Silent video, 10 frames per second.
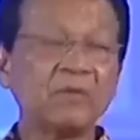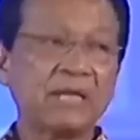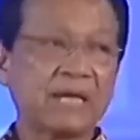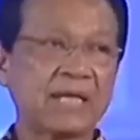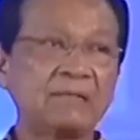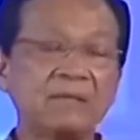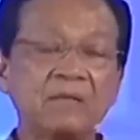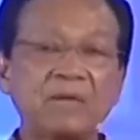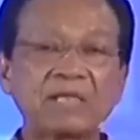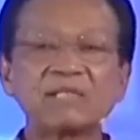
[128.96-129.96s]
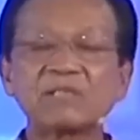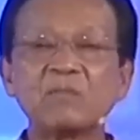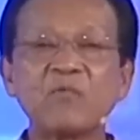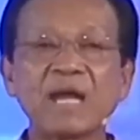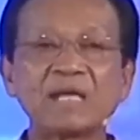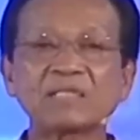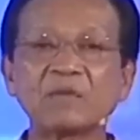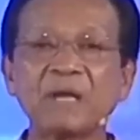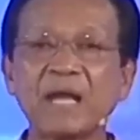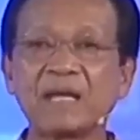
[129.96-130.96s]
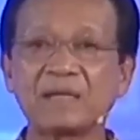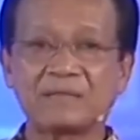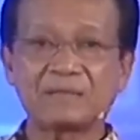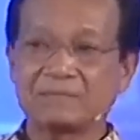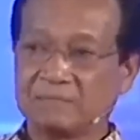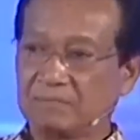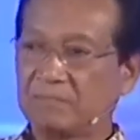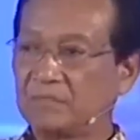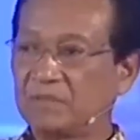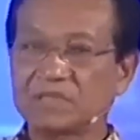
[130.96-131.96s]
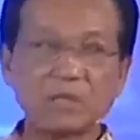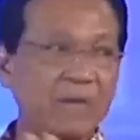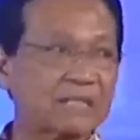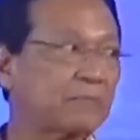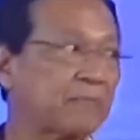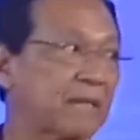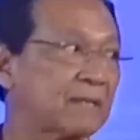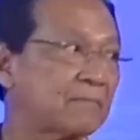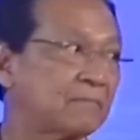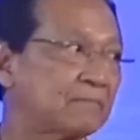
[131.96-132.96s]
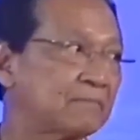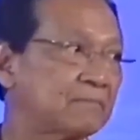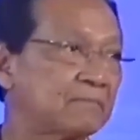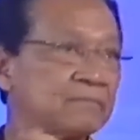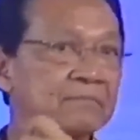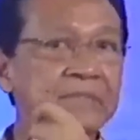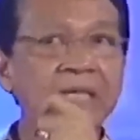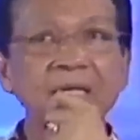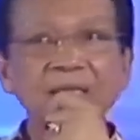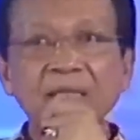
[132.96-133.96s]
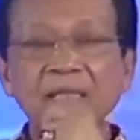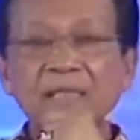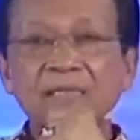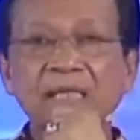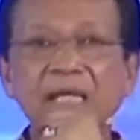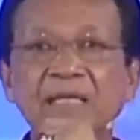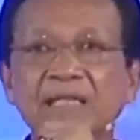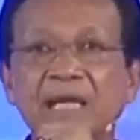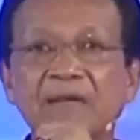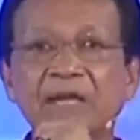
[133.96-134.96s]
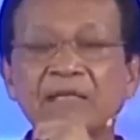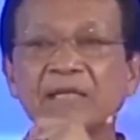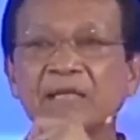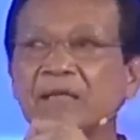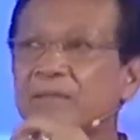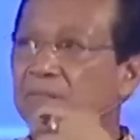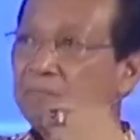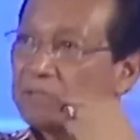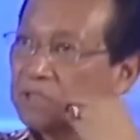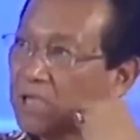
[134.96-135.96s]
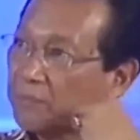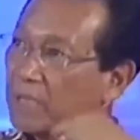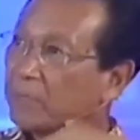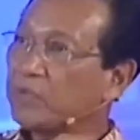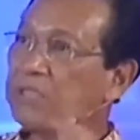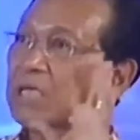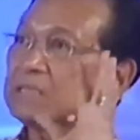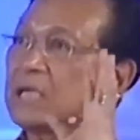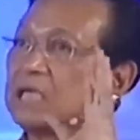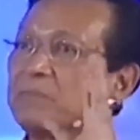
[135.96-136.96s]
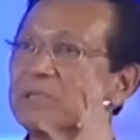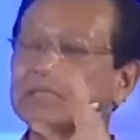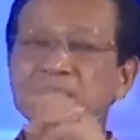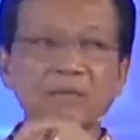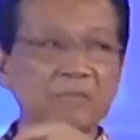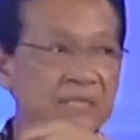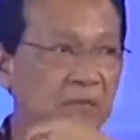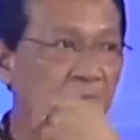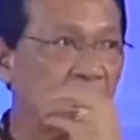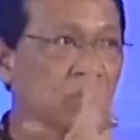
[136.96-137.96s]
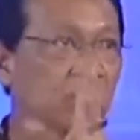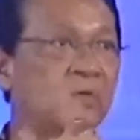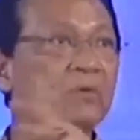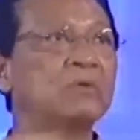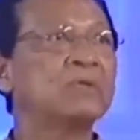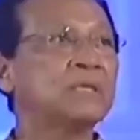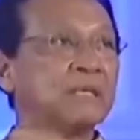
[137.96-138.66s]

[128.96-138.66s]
Lu ya kan? Berarti semua kan serba serba cepat. Ya. Saya hanya khawatir siapapun yang dari presiden masa bodoh,